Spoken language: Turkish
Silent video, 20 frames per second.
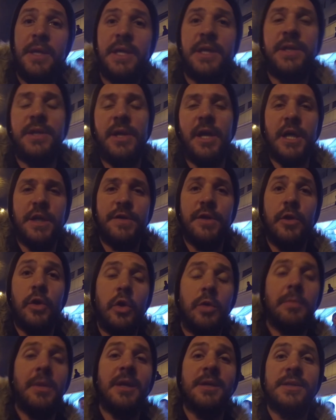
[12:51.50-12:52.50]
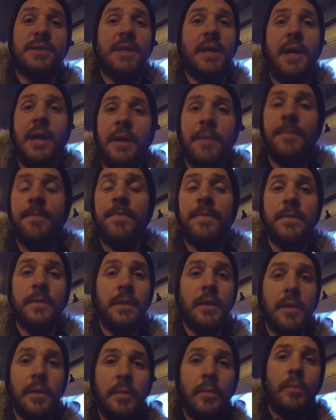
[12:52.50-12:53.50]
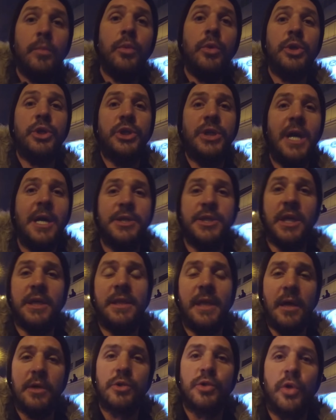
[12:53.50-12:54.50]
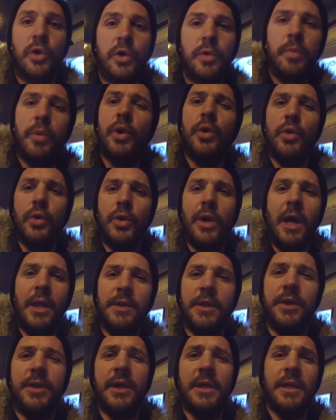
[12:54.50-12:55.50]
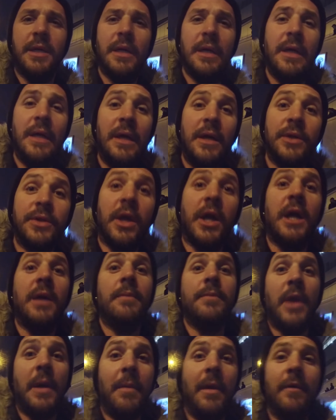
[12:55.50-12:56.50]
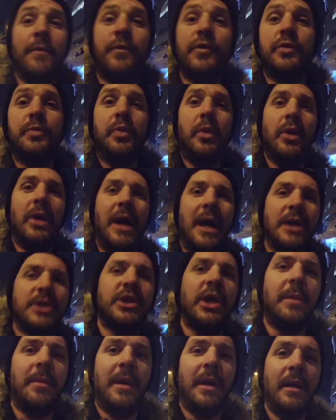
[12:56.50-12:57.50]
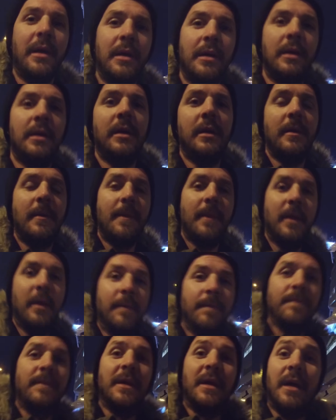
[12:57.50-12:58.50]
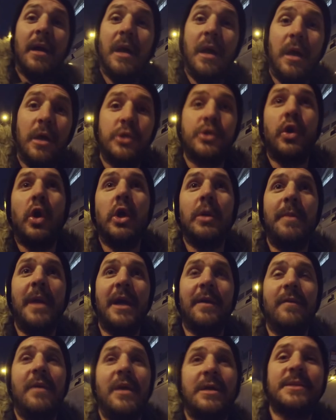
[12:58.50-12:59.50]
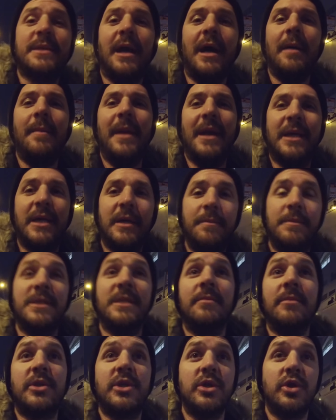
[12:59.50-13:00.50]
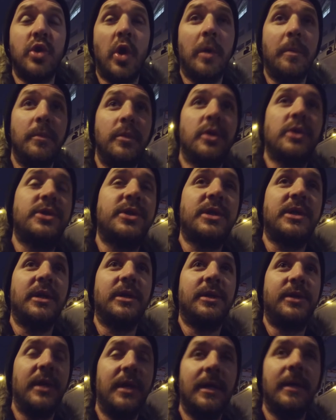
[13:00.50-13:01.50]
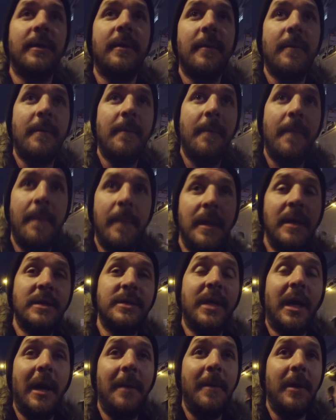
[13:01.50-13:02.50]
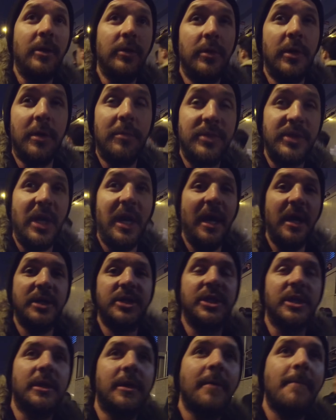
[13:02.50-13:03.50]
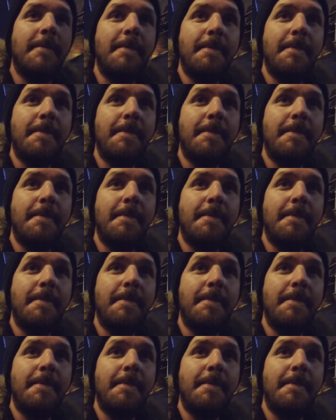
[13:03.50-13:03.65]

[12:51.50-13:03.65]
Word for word: bir iki transfer olmazsa bu iş gerçekten zor. Bugün onu anladık. Takım tamam futbola aç ama e, sol bek ve sağ bek bizim için çok büyük sıkıntı. Sağ bek diyorum sağ açık.